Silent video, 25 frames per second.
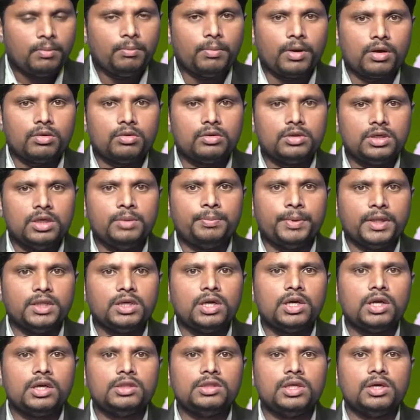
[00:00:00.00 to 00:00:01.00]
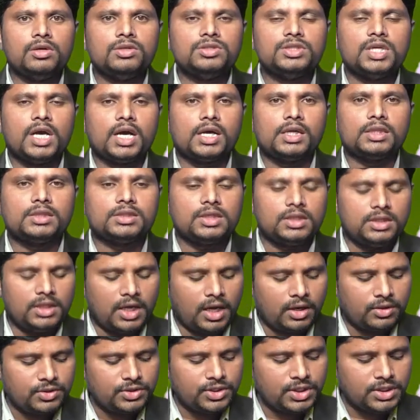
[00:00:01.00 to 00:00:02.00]
మనం ఈ పదిహేడు అధ్యాయం జాగ్రత్తగా
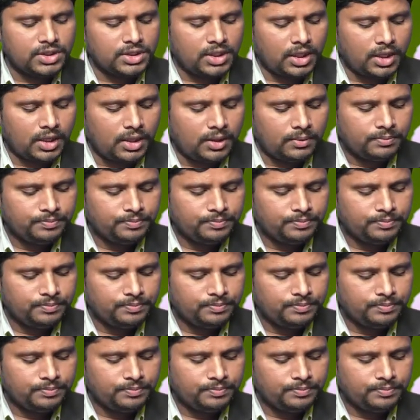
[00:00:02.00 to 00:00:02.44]
ధ్యానం చేస్తే